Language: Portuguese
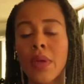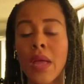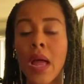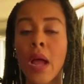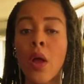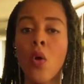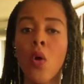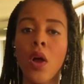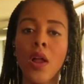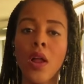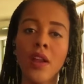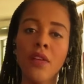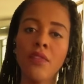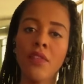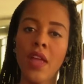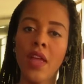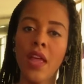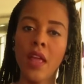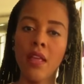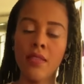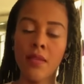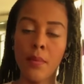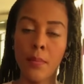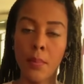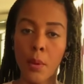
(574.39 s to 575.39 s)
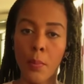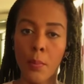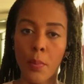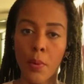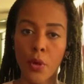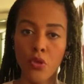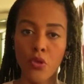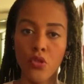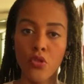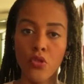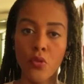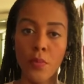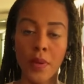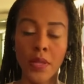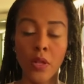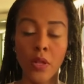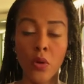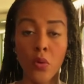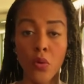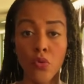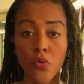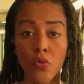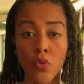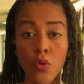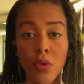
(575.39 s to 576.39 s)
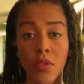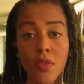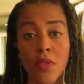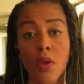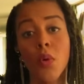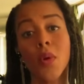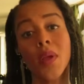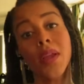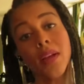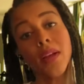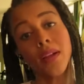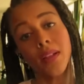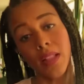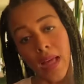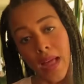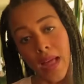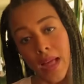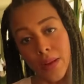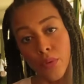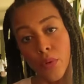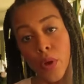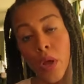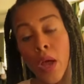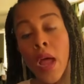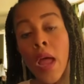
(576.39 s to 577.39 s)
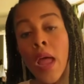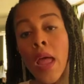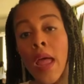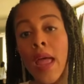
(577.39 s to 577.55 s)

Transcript: E agora vem essa proposta de emenda à Constituição, que, claro,